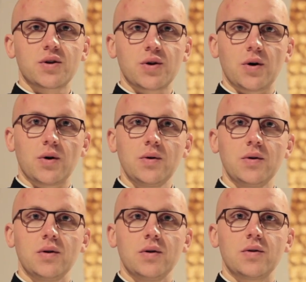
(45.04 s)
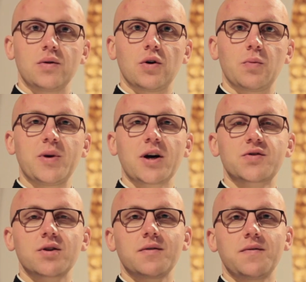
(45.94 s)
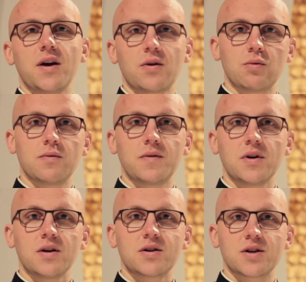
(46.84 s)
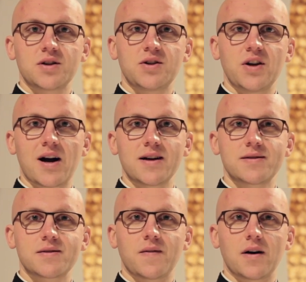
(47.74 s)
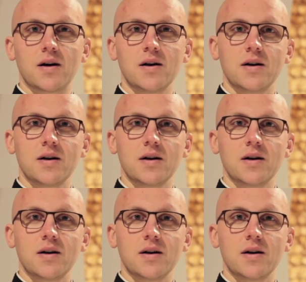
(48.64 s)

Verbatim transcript: to do pierwszych wieków chrześcijaństwa,